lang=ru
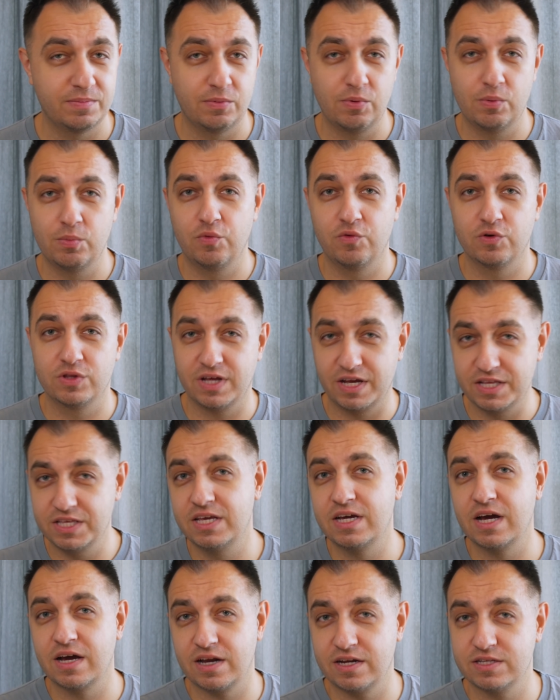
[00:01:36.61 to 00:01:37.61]
По-моему, вот
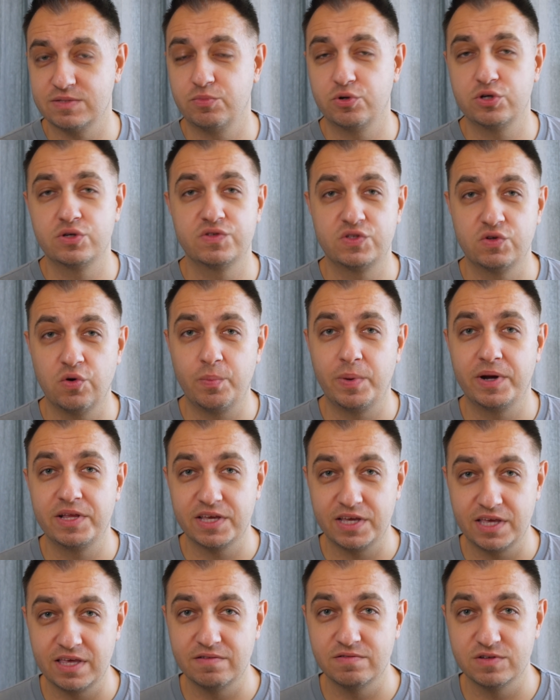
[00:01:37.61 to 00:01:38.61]
они как раз больше всего
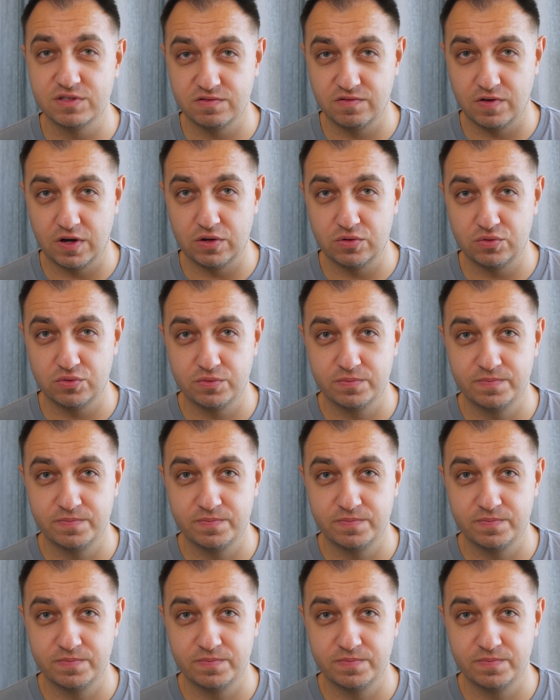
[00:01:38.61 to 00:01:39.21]
паники и вызывают.